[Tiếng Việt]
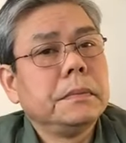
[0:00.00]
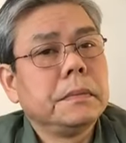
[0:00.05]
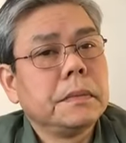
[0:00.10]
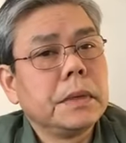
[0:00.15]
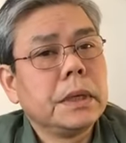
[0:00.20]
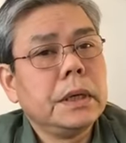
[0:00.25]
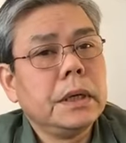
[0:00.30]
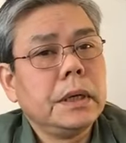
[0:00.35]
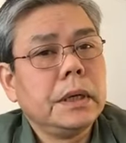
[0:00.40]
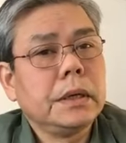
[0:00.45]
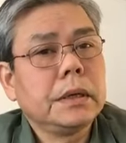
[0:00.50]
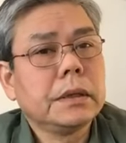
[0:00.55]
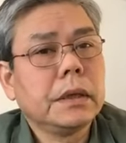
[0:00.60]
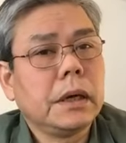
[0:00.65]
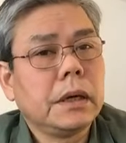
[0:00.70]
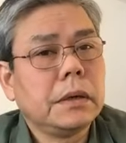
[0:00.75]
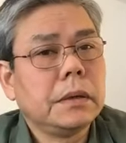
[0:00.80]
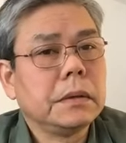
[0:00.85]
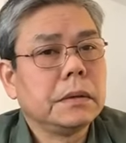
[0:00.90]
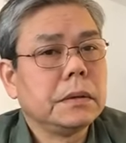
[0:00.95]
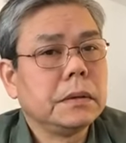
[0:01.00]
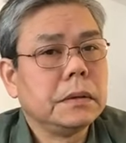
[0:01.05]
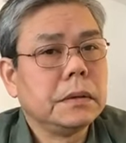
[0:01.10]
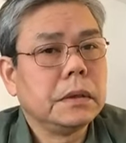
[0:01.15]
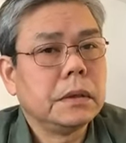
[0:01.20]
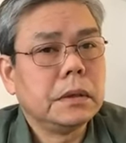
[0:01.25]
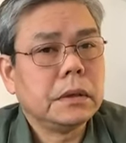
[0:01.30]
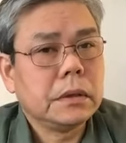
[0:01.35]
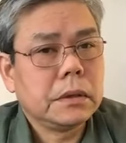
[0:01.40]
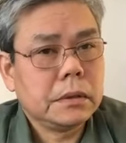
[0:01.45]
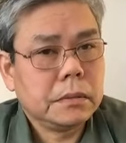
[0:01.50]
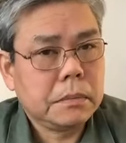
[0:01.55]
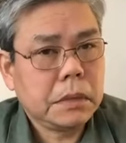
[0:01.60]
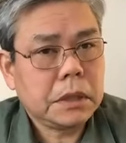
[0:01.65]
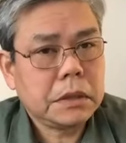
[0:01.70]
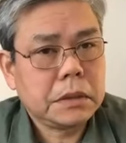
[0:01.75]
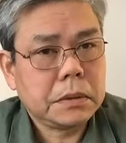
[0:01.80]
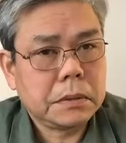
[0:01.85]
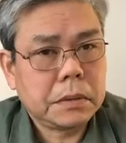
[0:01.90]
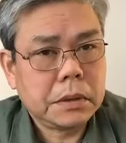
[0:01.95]
người lãnh đạo của
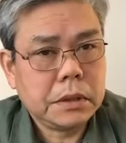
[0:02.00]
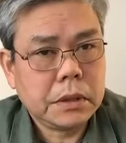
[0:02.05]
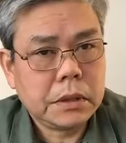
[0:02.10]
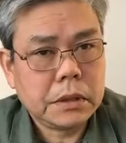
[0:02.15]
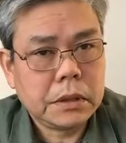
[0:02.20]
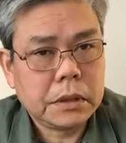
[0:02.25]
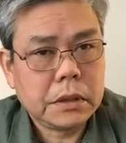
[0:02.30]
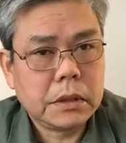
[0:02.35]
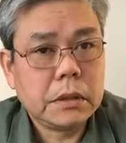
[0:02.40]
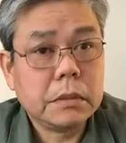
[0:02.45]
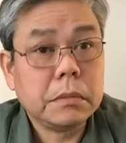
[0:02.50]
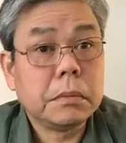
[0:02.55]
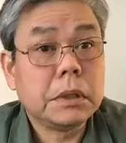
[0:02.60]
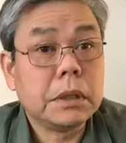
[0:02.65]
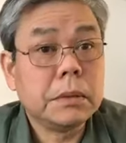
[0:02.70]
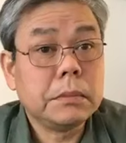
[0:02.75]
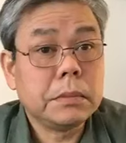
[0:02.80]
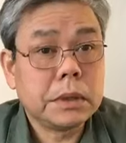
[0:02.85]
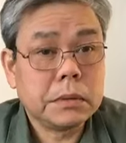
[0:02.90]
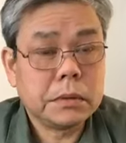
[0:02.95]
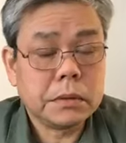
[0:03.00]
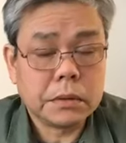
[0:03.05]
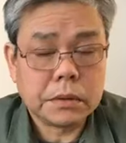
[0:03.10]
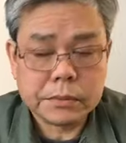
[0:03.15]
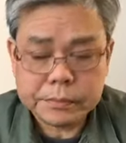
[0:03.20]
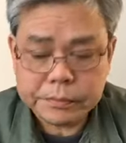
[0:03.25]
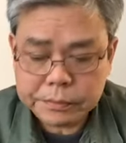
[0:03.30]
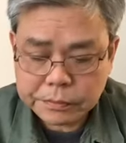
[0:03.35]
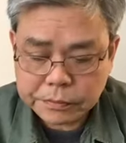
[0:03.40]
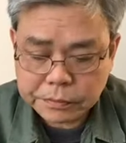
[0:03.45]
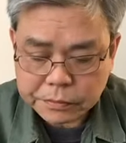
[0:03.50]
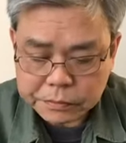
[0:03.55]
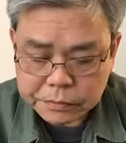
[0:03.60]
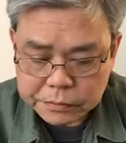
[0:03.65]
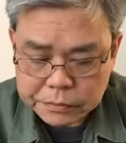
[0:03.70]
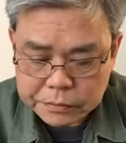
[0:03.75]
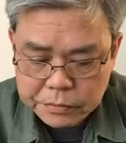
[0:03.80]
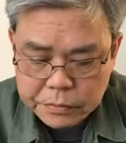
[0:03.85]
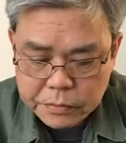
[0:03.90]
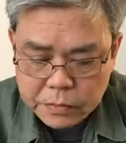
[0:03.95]
Bắc Triều Tiên là ông Kim Jong Un.
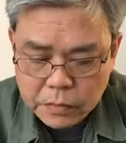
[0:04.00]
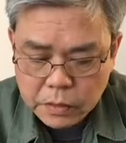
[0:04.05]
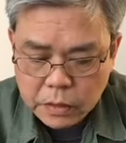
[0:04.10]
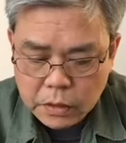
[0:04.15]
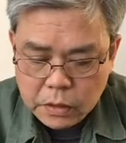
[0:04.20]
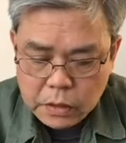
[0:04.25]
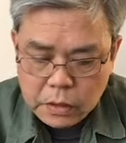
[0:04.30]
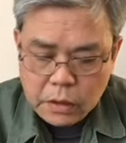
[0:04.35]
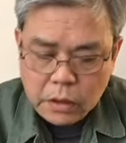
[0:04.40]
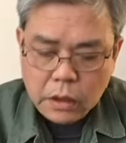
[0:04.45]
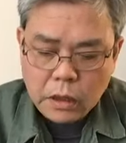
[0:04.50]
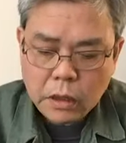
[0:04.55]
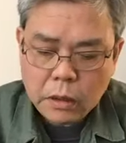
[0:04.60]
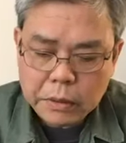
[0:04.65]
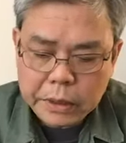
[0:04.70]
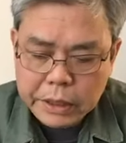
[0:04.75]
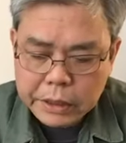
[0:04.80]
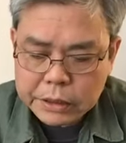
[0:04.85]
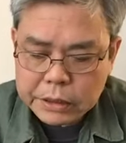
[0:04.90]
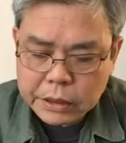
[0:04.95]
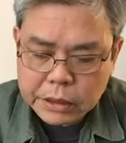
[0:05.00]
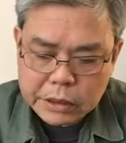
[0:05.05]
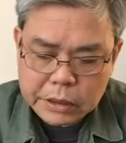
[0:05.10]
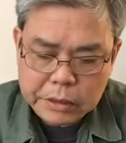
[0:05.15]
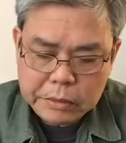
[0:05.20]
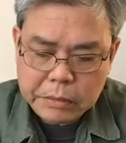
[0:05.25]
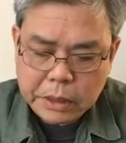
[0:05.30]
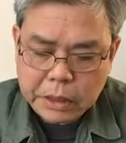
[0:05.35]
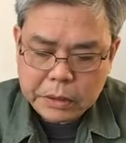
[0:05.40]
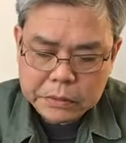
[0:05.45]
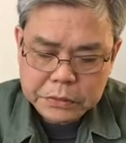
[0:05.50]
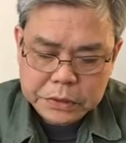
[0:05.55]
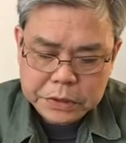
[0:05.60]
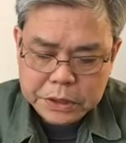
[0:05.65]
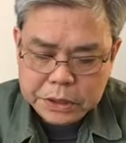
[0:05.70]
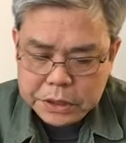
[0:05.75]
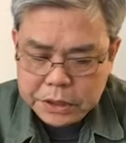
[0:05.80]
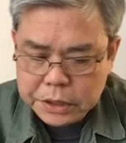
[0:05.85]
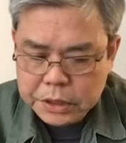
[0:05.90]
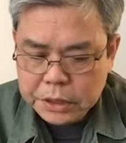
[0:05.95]
Hầu hết các cái báo
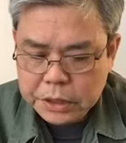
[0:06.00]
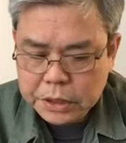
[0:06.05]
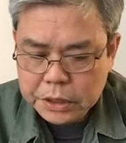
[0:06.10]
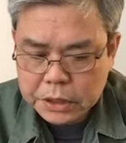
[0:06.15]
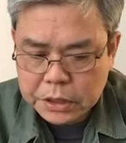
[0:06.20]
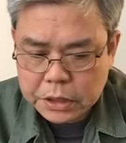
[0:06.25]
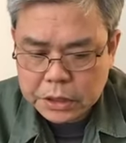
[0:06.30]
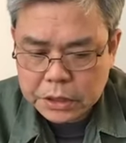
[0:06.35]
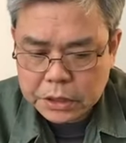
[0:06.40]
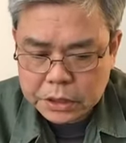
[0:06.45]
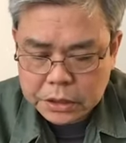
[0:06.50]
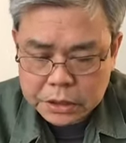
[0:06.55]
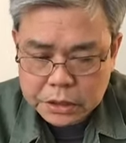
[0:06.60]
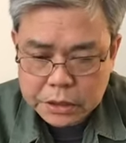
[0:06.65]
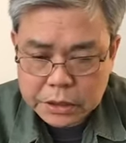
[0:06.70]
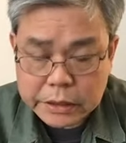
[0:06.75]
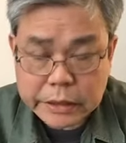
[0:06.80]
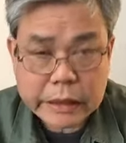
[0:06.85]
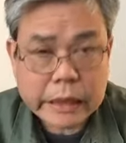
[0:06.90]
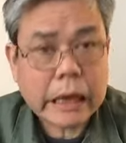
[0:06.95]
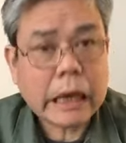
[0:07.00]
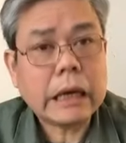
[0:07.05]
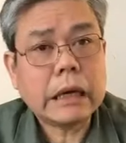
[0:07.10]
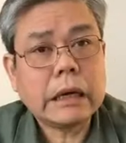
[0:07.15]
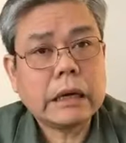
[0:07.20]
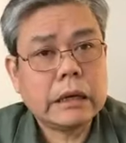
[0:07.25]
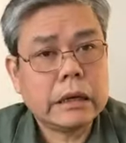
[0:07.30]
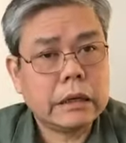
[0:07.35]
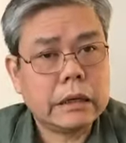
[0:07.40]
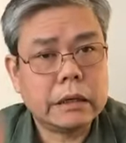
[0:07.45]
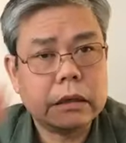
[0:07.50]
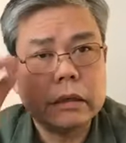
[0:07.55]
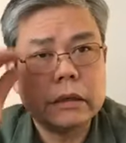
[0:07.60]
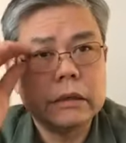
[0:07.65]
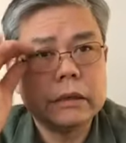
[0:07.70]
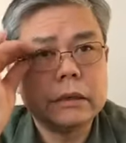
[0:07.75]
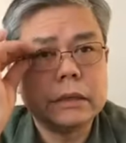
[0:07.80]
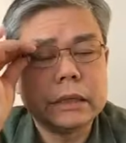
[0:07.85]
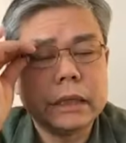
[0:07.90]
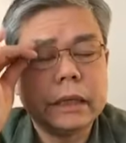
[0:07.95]
chí đang
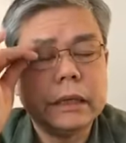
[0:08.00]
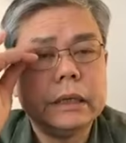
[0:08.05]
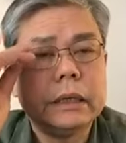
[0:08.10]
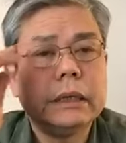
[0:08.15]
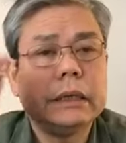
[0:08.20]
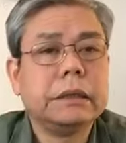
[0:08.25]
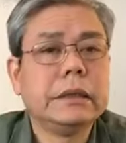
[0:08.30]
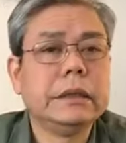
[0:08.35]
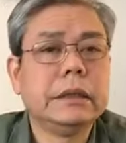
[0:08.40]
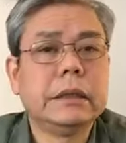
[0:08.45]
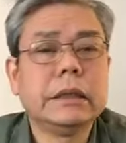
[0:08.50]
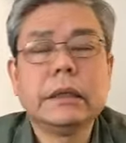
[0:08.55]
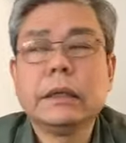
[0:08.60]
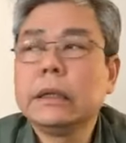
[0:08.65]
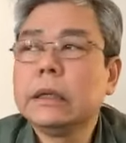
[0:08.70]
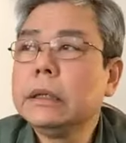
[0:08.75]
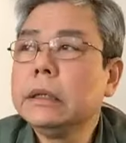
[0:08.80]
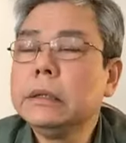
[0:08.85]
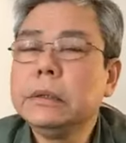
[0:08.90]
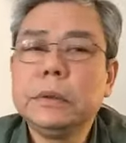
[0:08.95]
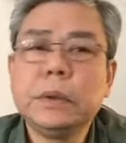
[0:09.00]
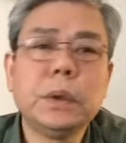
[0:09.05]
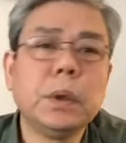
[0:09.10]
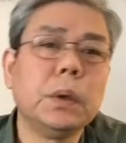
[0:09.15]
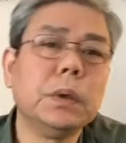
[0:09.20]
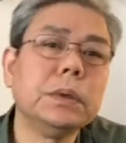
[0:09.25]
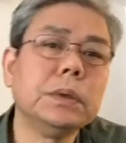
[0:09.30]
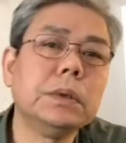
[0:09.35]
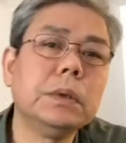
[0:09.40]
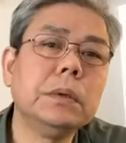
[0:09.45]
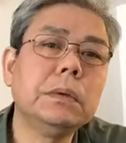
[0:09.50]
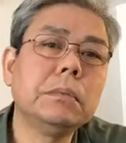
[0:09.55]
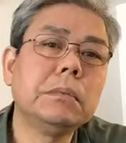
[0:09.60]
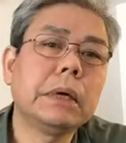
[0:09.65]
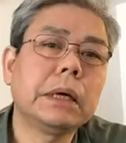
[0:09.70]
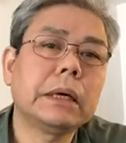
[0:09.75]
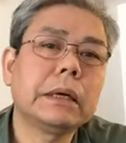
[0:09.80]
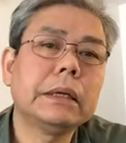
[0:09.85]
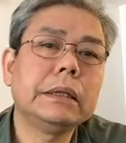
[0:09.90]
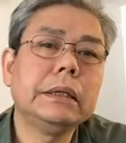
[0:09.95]
chạy những cái nội dung
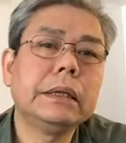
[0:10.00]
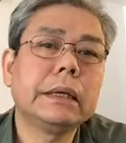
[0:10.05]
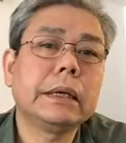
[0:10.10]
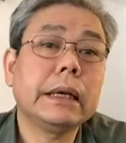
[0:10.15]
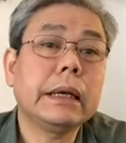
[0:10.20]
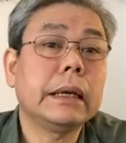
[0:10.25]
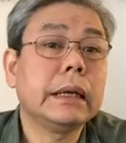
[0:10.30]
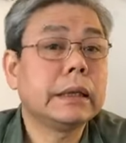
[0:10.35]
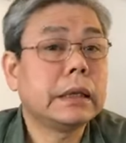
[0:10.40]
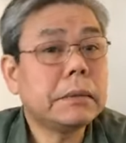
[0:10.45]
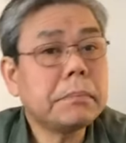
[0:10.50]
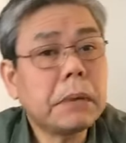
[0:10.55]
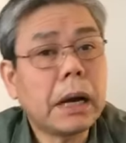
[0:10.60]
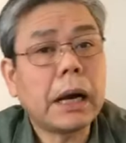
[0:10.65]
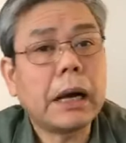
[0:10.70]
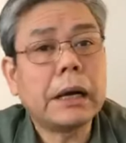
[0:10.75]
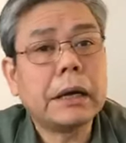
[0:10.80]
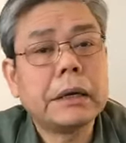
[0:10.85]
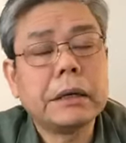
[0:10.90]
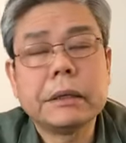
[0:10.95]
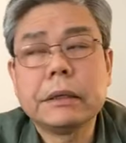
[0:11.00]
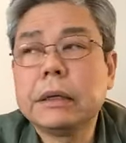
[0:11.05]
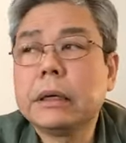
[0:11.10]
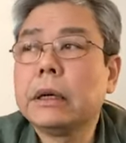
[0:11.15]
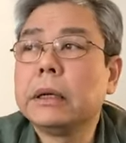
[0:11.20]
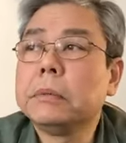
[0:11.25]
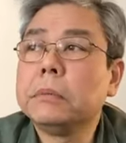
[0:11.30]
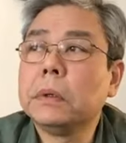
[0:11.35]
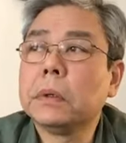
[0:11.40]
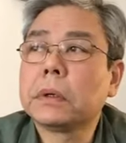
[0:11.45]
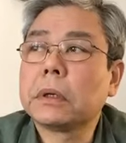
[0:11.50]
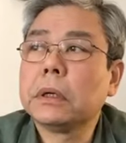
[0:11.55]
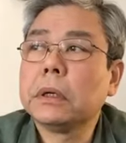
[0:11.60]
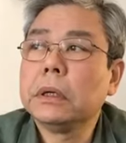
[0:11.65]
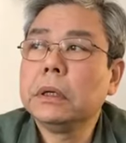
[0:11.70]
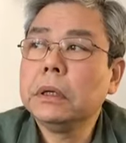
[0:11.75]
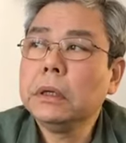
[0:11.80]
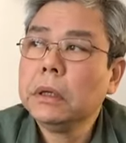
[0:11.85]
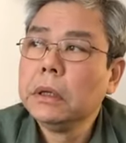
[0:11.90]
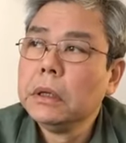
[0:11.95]
mang cái tính cách là thất bại, tức là một
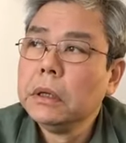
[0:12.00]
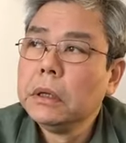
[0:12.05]
cái